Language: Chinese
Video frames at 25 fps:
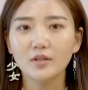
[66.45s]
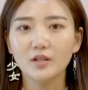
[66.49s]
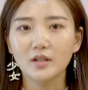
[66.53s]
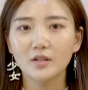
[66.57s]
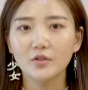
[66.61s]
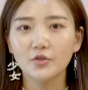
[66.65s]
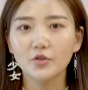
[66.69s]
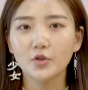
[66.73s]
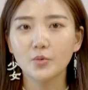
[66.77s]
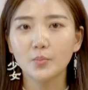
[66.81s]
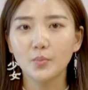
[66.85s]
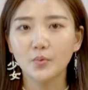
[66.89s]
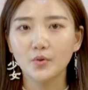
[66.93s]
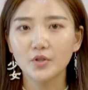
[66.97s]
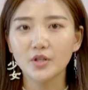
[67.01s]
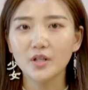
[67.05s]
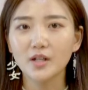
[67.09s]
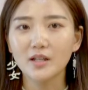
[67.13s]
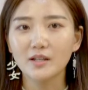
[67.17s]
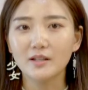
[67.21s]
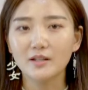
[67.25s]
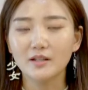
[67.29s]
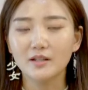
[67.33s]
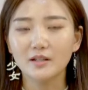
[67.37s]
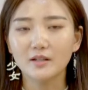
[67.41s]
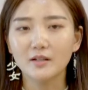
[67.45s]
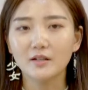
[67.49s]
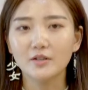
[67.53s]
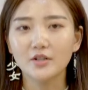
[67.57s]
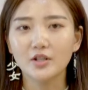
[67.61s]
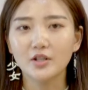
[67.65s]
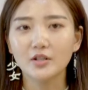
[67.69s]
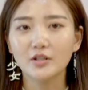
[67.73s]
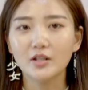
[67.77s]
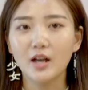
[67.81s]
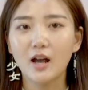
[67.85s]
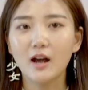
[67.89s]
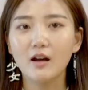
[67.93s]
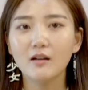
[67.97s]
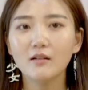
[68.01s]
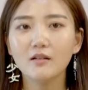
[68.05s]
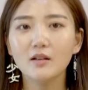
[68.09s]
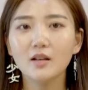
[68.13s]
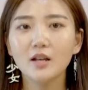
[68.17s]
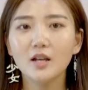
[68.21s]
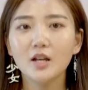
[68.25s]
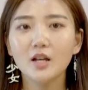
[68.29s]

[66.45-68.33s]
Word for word: 西，就不是很值得珍藏。